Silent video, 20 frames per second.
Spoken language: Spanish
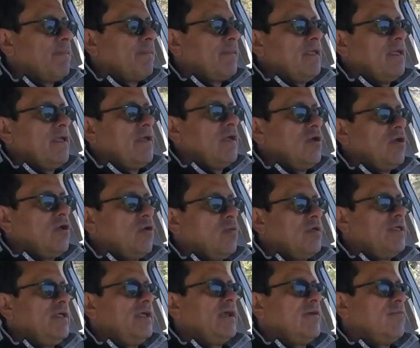y
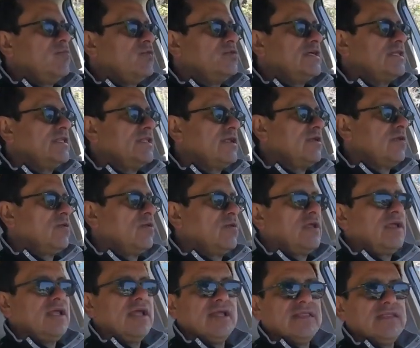como dije mucha
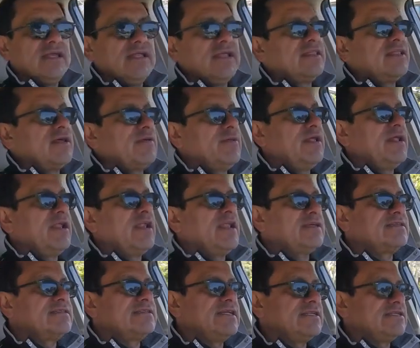tecnología tiene también el
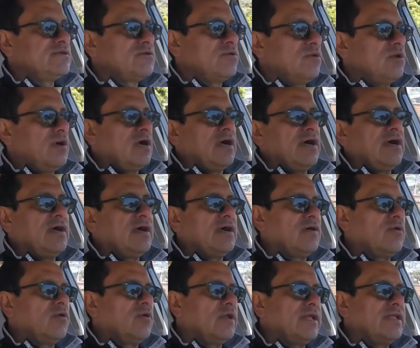acceso a
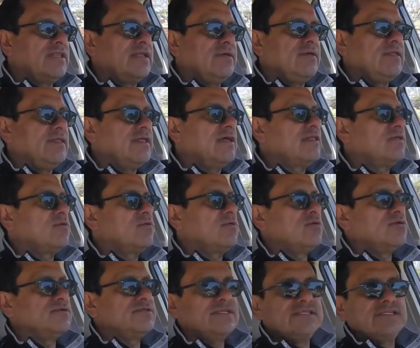conectividad con
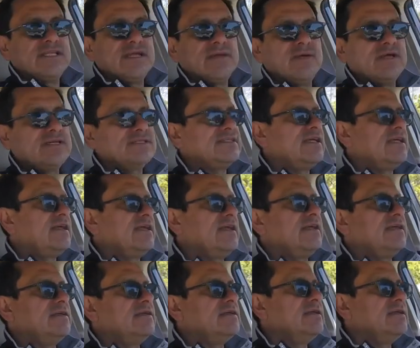los sistemas de